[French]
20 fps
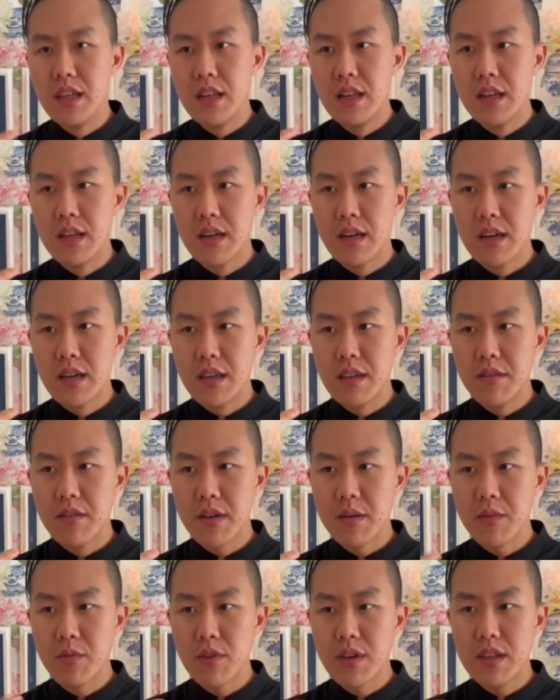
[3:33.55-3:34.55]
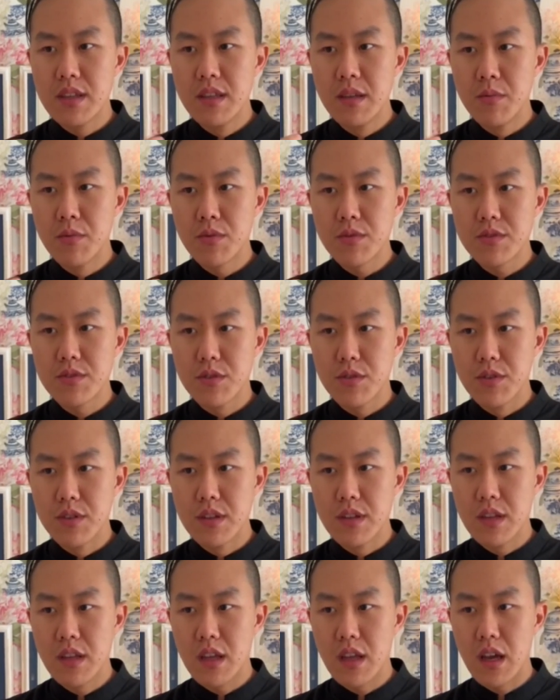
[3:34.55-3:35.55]
il, vraiment il démontre ce
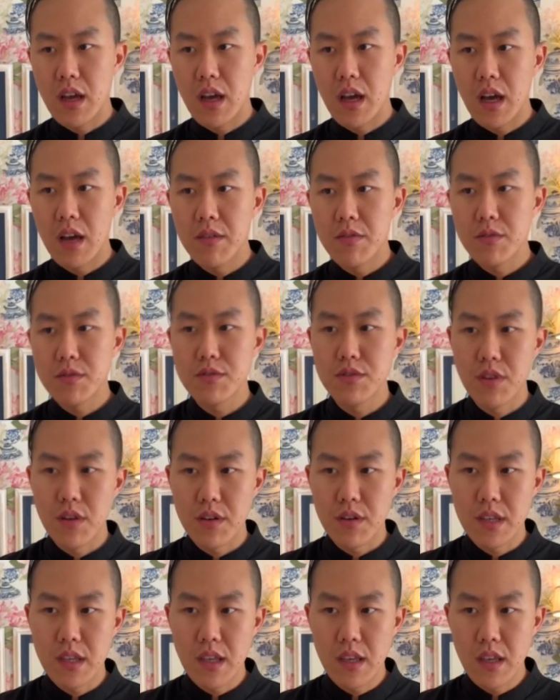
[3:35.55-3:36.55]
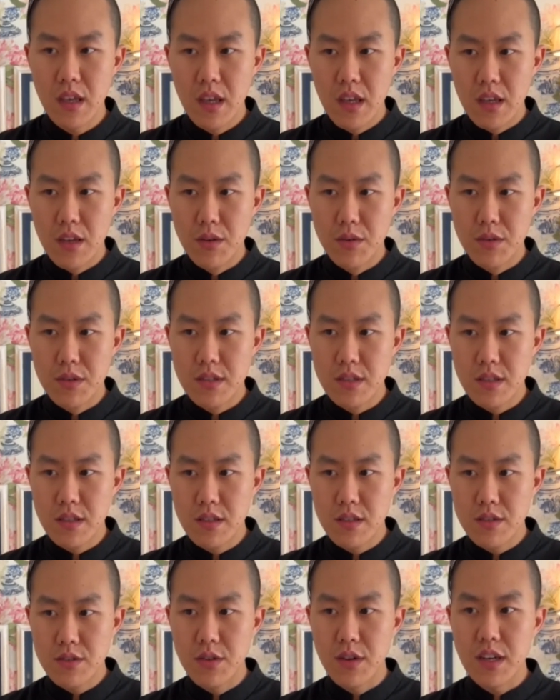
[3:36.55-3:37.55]
côté aventurier et
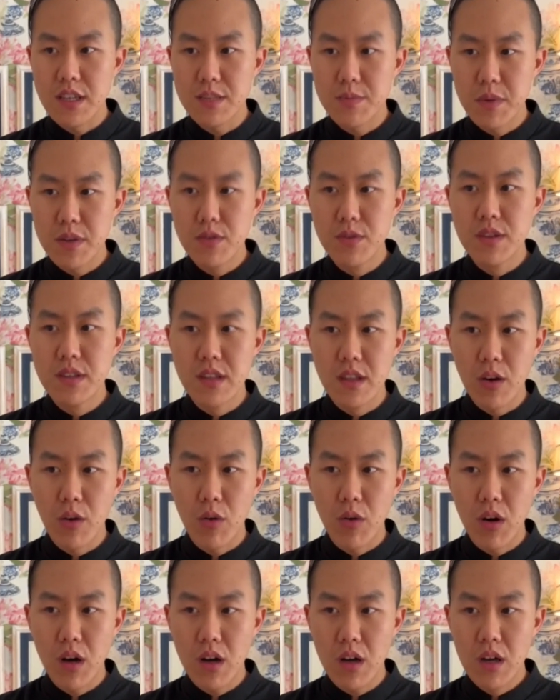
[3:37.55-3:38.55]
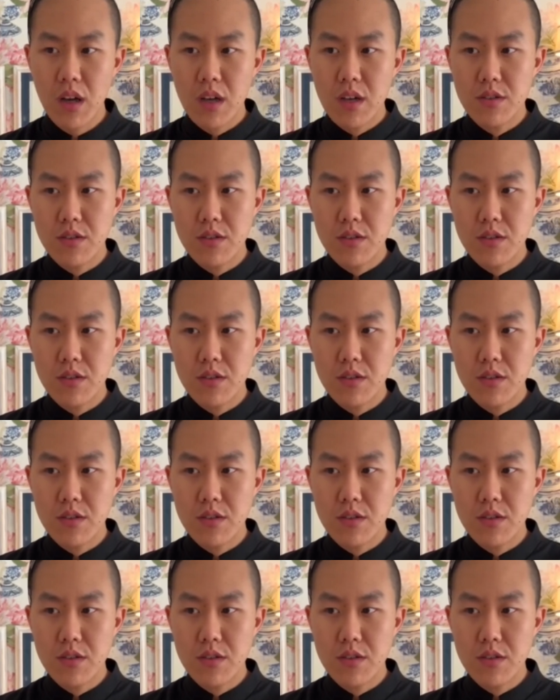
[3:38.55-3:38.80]
aussi ce respect de terroir